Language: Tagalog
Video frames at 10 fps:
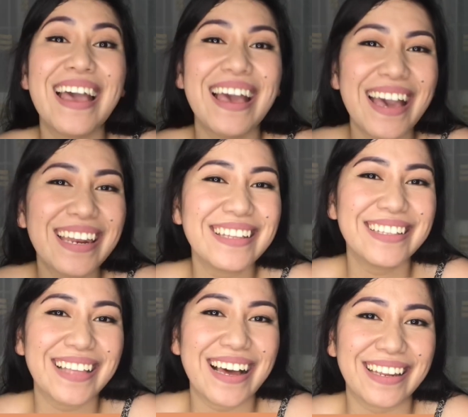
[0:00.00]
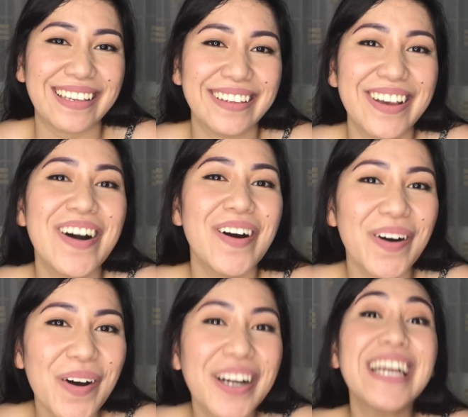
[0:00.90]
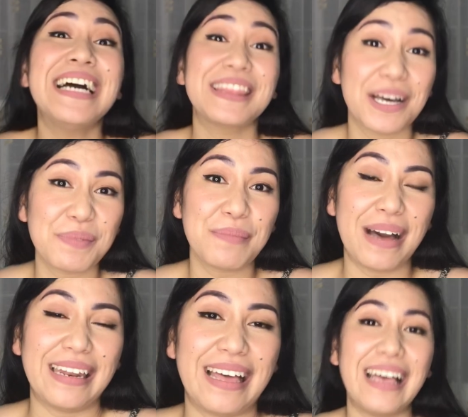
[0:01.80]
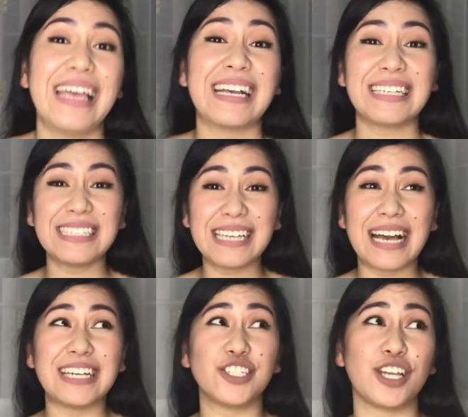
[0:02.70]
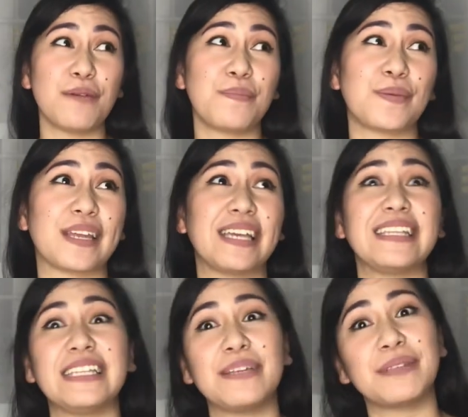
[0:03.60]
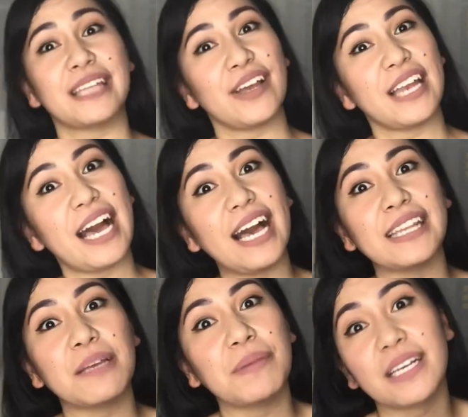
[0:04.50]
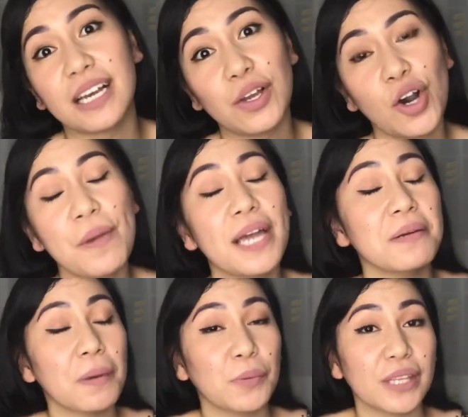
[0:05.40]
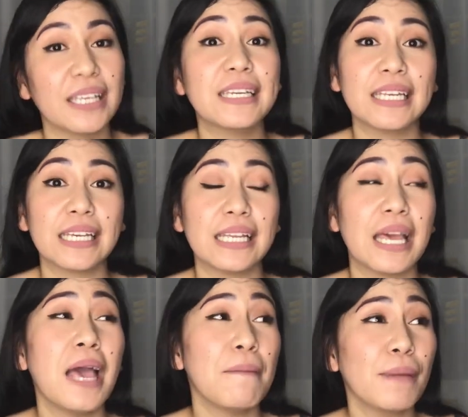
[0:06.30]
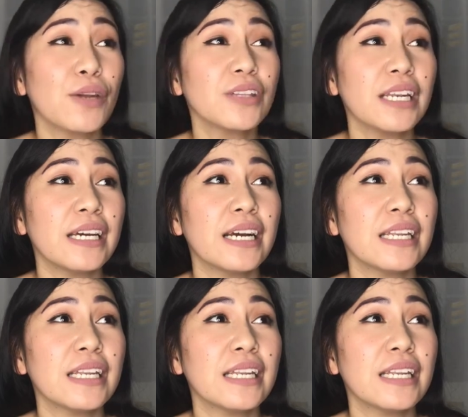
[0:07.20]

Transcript: hereditary or namamana. Kasi guys, syempre, hindi naman tayo lahat ay pinagkalooban ng maputing kilikili. Meron talaga